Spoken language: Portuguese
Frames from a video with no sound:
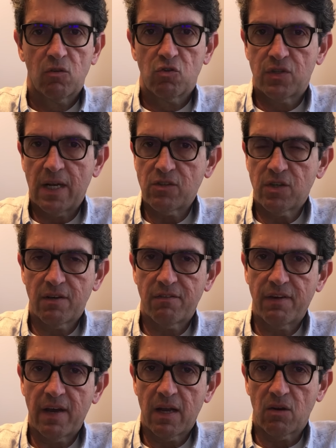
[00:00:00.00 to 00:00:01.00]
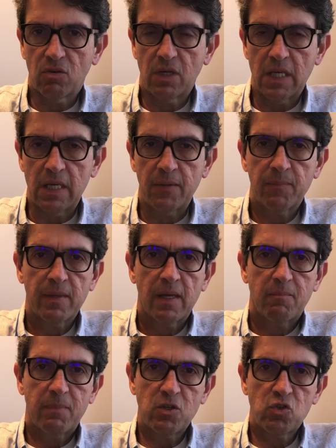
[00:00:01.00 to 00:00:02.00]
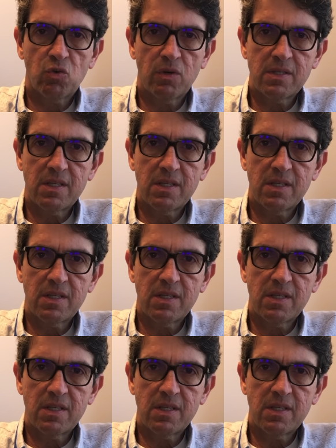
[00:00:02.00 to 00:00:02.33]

Os dados revelam que pessoas